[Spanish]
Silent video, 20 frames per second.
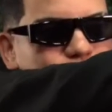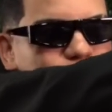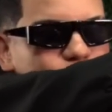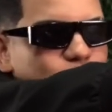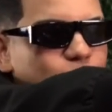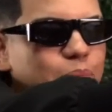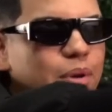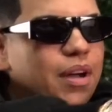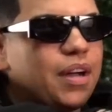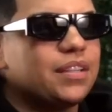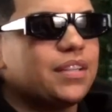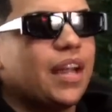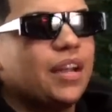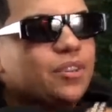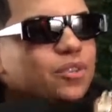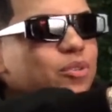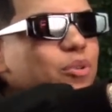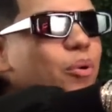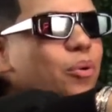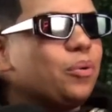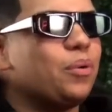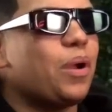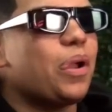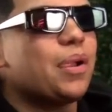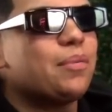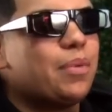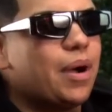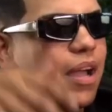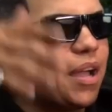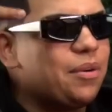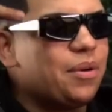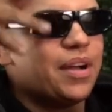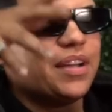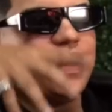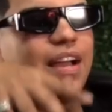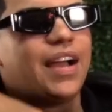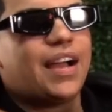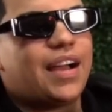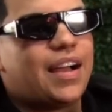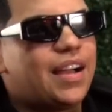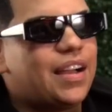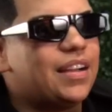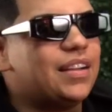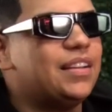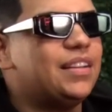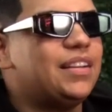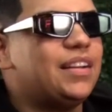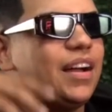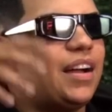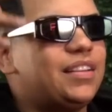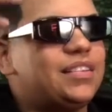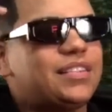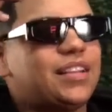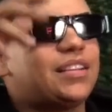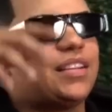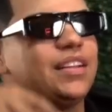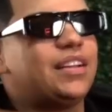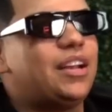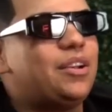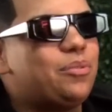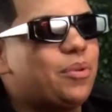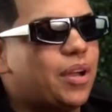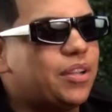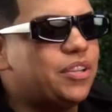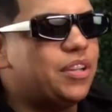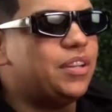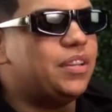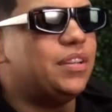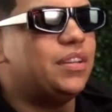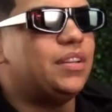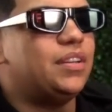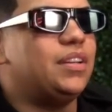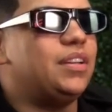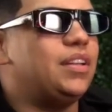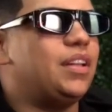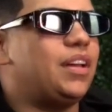Toma tanto para que vaya a entretenernos allí. Y de